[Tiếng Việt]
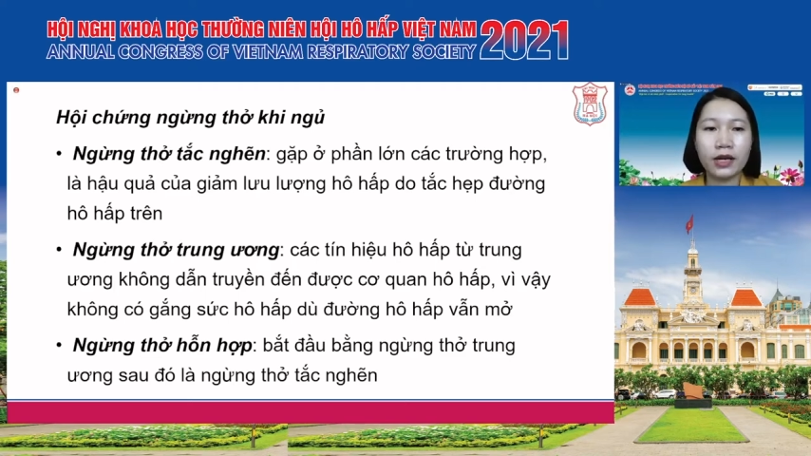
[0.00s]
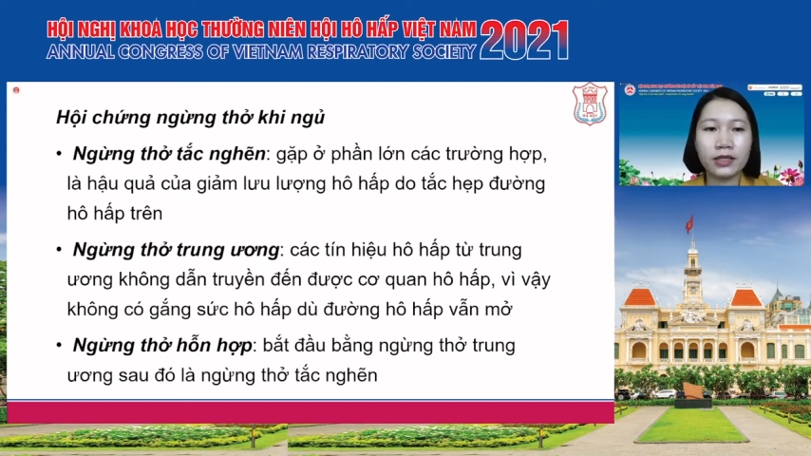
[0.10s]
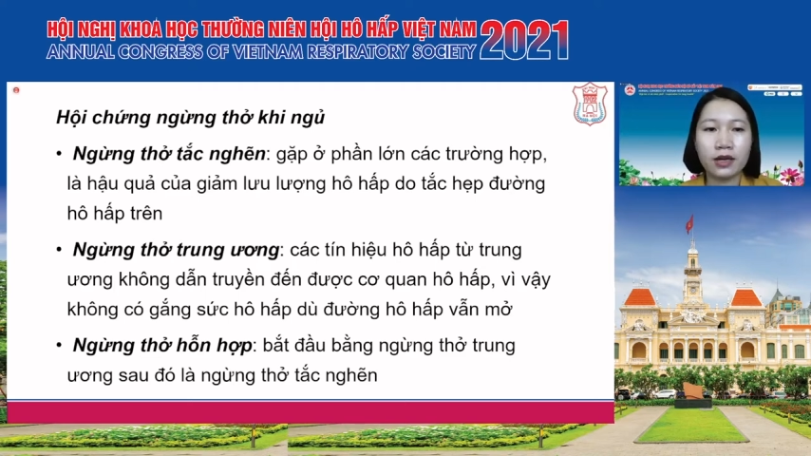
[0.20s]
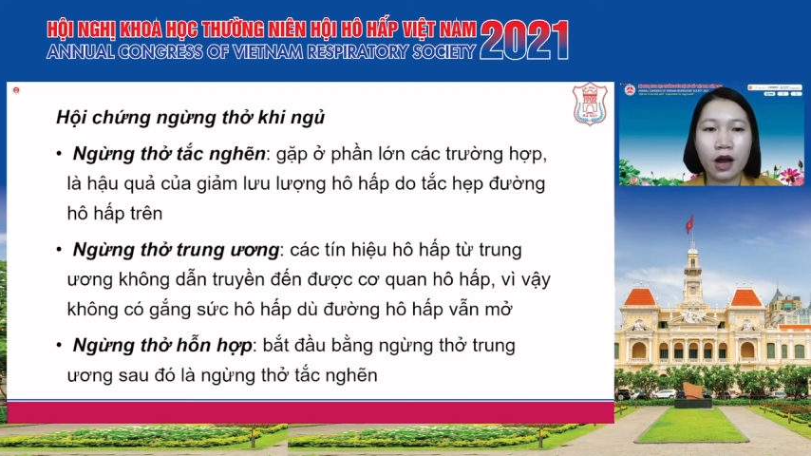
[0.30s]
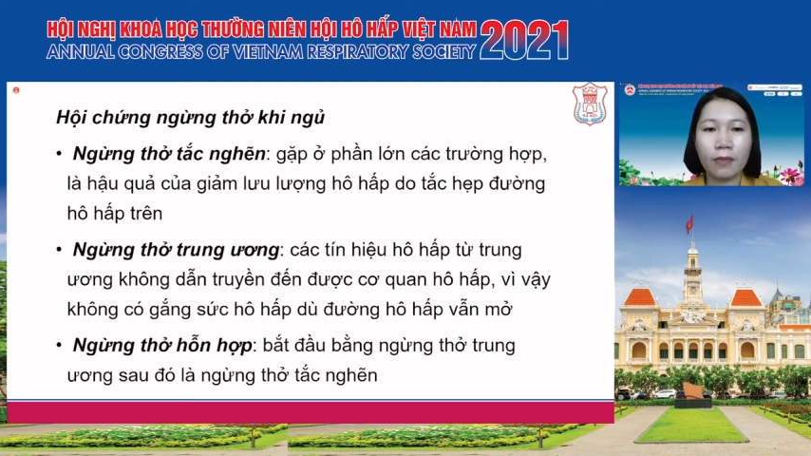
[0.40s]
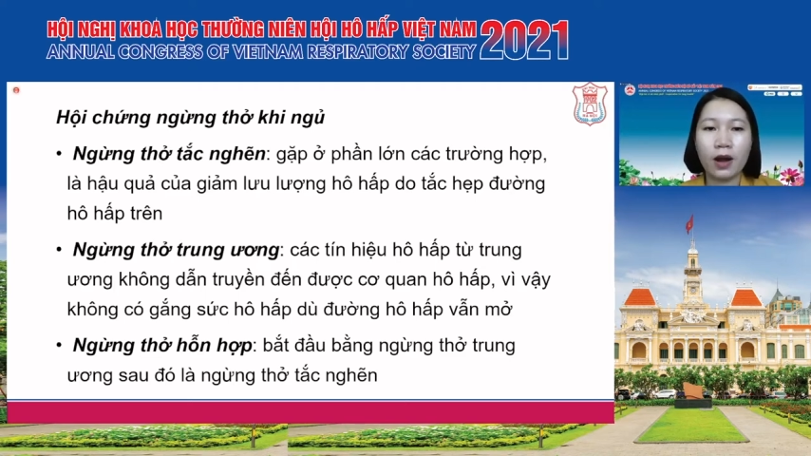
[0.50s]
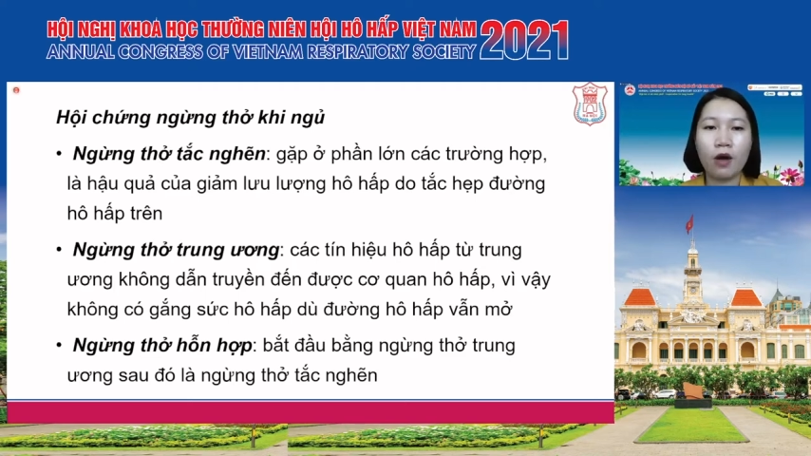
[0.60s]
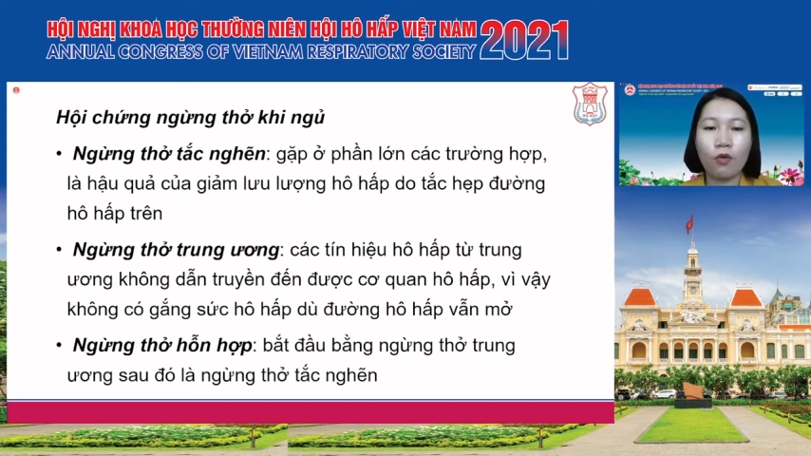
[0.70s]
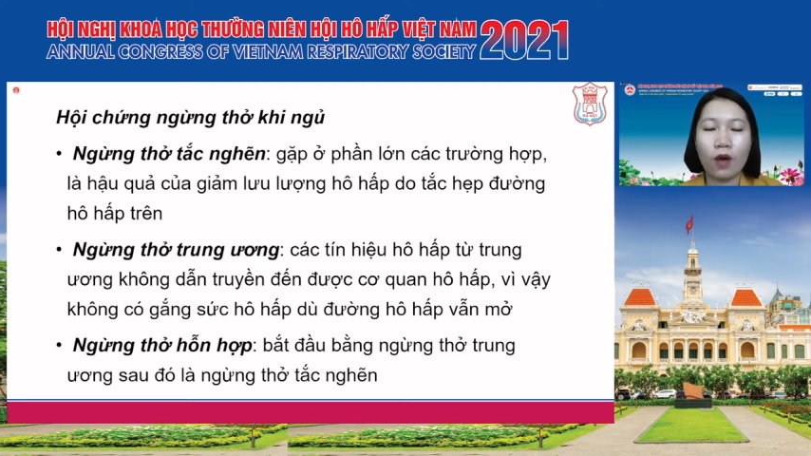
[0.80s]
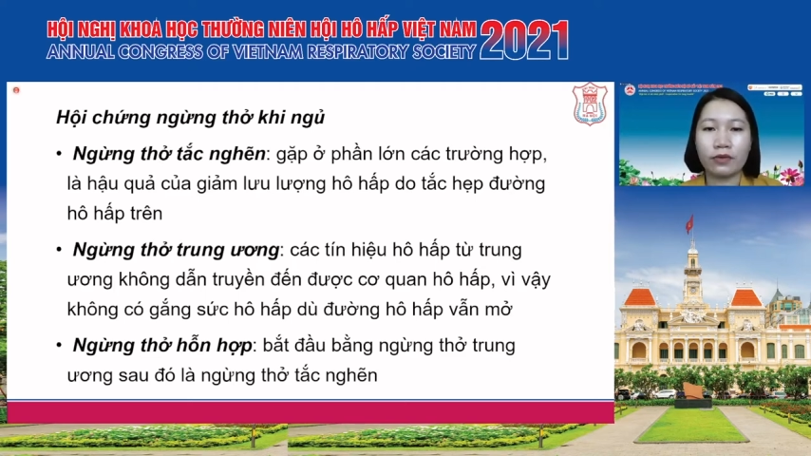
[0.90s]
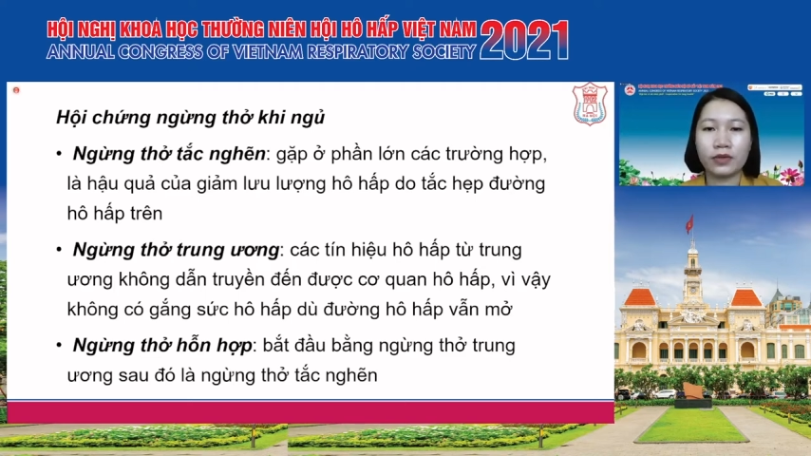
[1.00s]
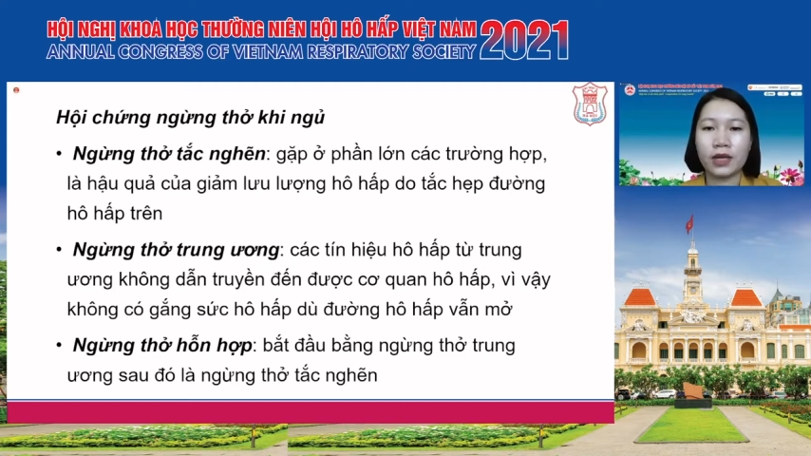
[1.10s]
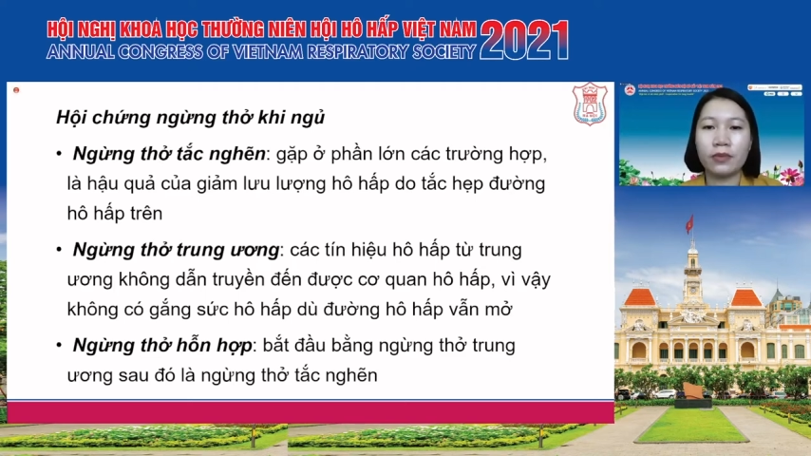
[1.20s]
các trường hợp là hậu quả của giảm